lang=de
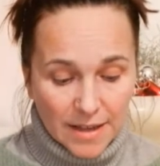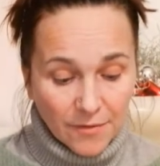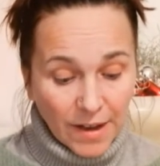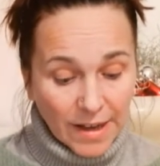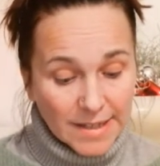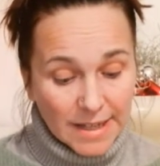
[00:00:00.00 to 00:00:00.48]

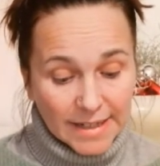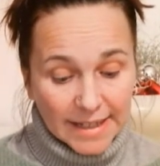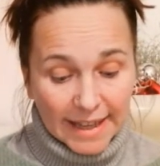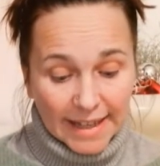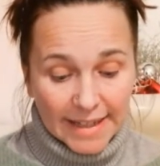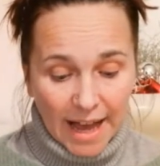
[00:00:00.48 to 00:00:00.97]
war es eine
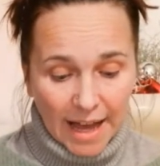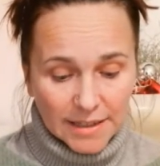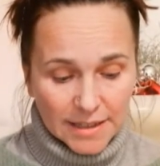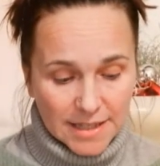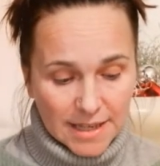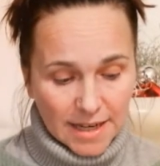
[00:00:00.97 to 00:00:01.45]

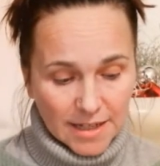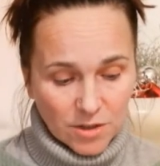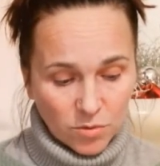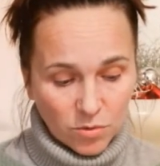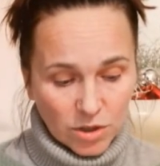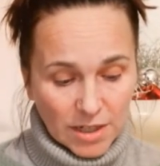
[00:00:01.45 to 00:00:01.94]
geniale Zeichnung,